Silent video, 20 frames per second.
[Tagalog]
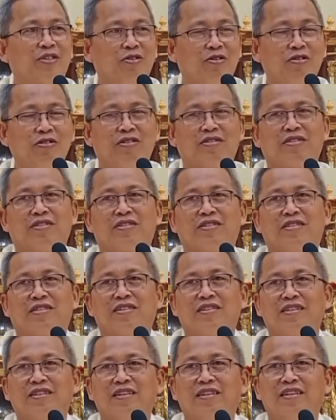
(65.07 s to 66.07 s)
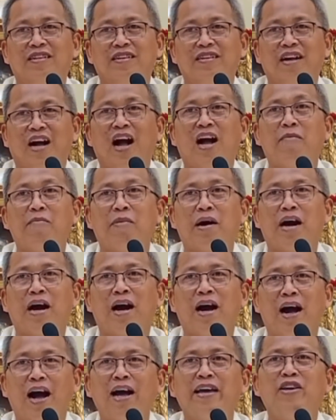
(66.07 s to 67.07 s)
Jesus, ang mga
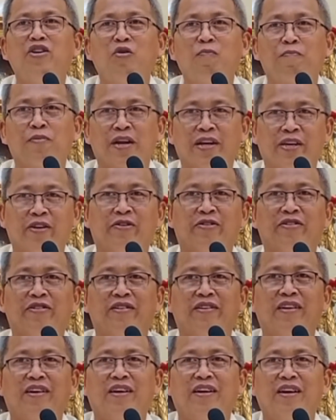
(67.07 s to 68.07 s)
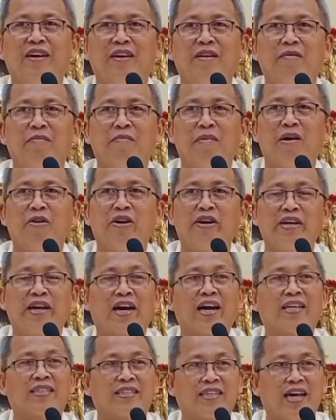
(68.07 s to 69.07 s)
hayop lang yun, maoy
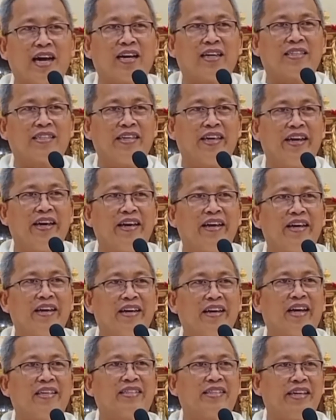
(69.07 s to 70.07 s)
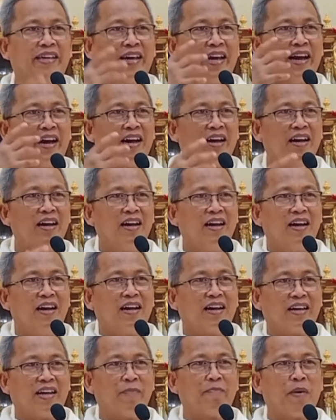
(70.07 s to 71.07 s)
nakasaksi nga siya
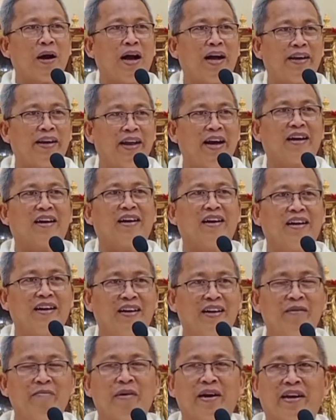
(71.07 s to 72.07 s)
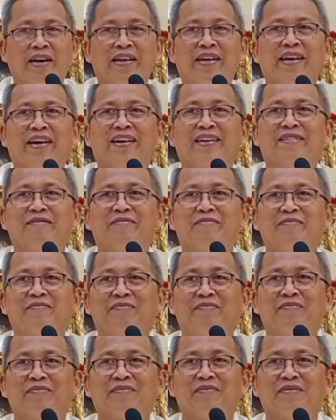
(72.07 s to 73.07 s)
gipanganak ni Maria.
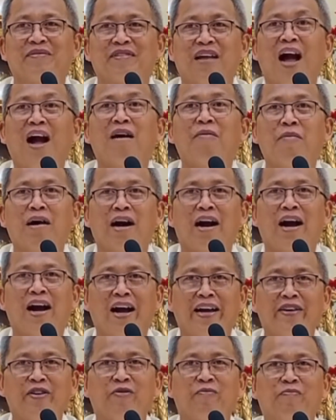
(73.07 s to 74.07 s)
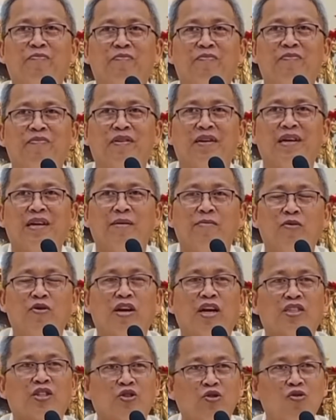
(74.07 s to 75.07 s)
Ang mga hayop.
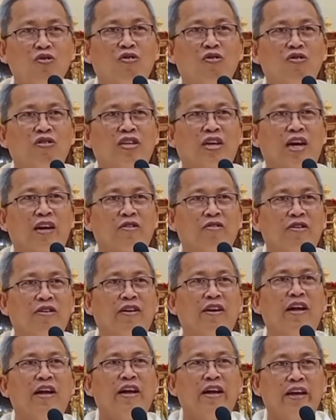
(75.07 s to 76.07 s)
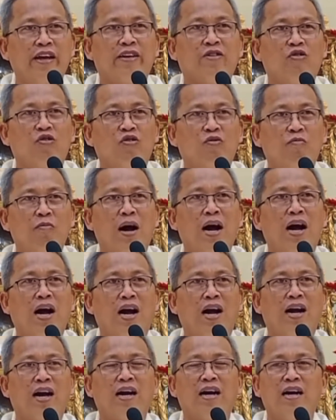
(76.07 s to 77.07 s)
Muna sugod karon
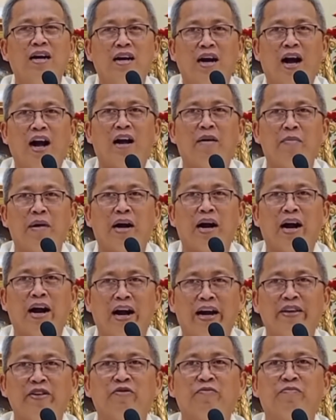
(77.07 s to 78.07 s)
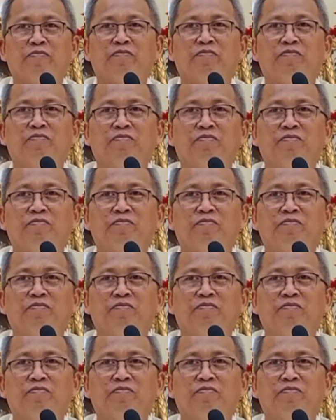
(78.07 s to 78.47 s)
higugmaa ang mga hayop.